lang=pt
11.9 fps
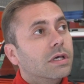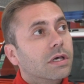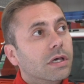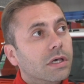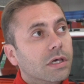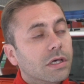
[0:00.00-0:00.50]

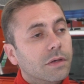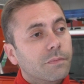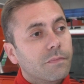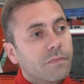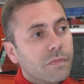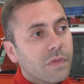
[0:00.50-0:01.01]

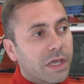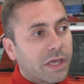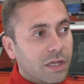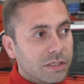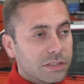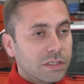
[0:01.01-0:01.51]
Ehm,
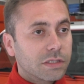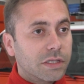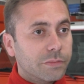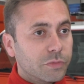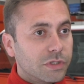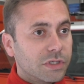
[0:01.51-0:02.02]
aquelas em que
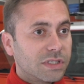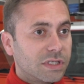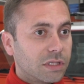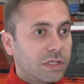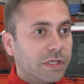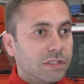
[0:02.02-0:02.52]
temos a
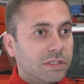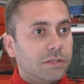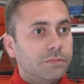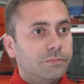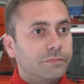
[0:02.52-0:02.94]
certeza,